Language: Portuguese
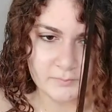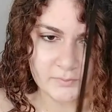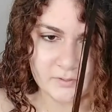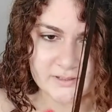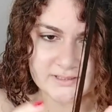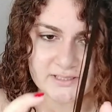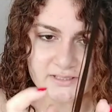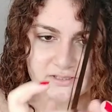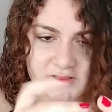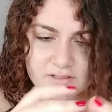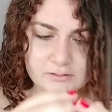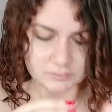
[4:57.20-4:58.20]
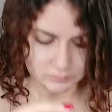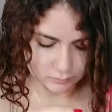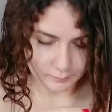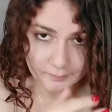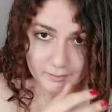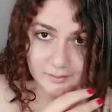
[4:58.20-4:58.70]
Dois dedinhos,
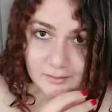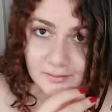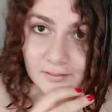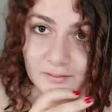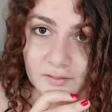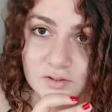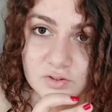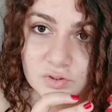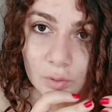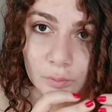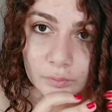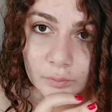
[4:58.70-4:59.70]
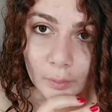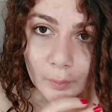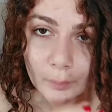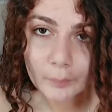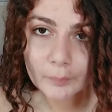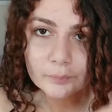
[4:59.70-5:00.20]
opa,
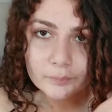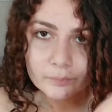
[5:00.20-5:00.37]
soltou